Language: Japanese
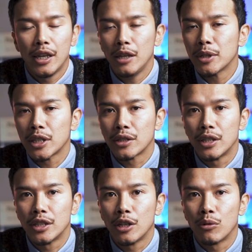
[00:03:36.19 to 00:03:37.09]
今撮
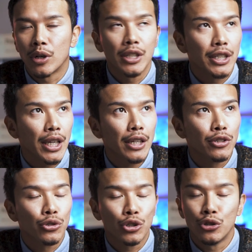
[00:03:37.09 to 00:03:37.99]
影しているのが
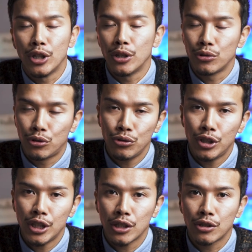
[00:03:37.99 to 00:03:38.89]
2019年の
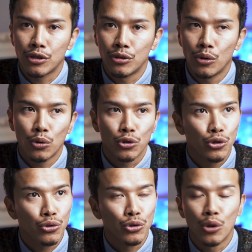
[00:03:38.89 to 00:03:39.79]
11月の
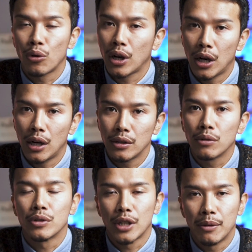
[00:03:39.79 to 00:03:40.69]
14日で
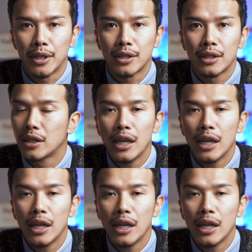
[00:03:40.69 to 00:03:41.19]
ございます。